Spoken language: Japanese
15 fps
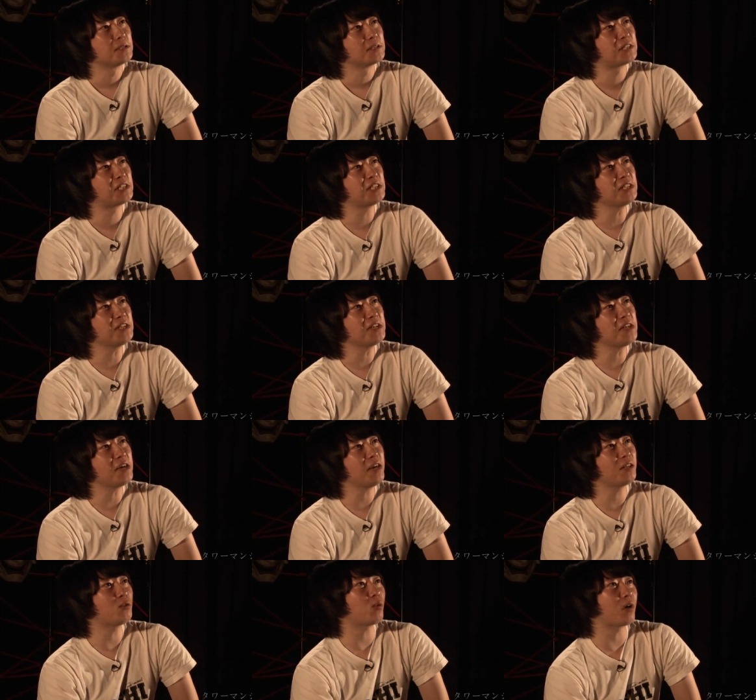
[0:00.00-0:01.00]
心
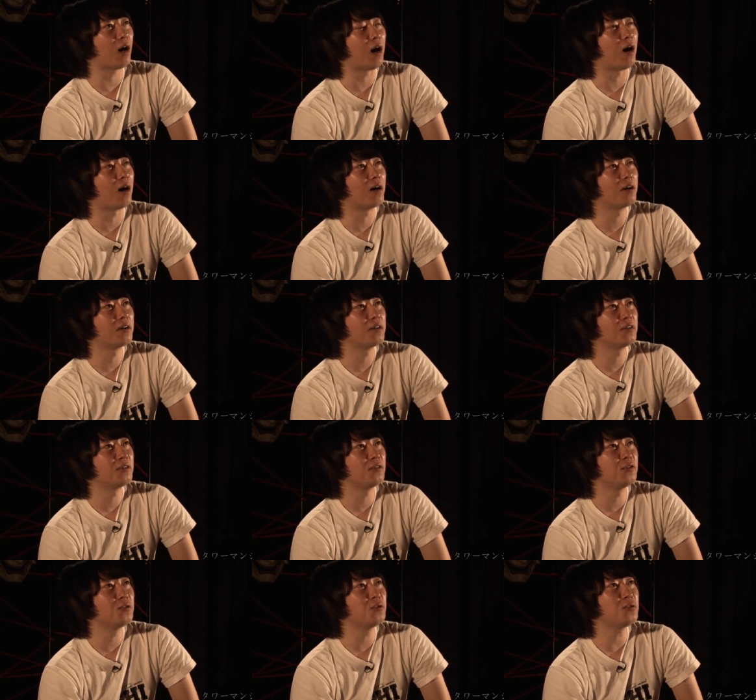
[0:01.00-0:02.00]
霊とか
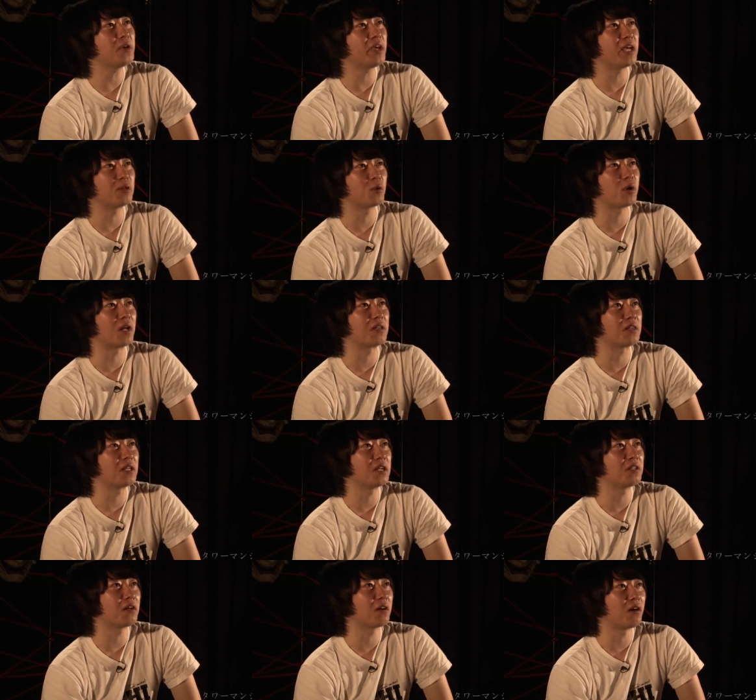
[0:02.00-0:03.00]
幽霊とかっ
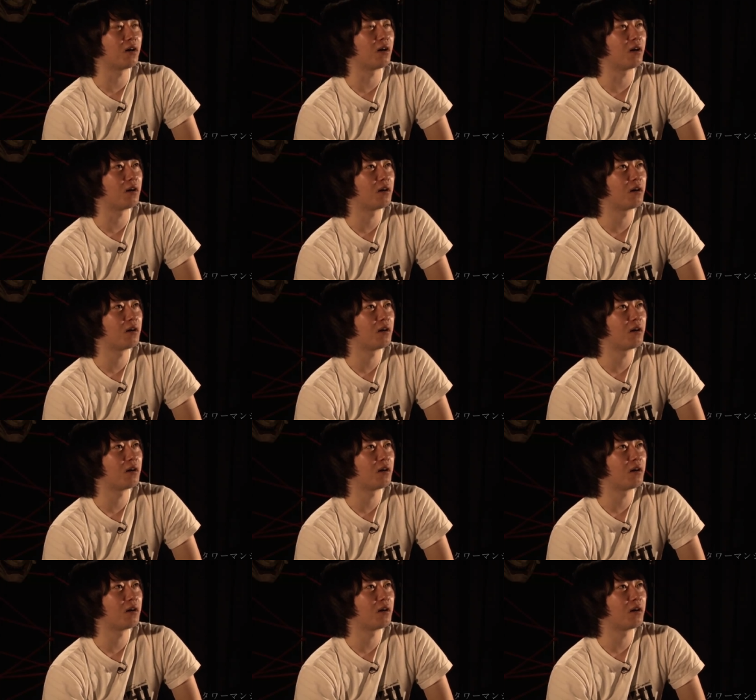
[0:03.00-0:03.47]
て入れたら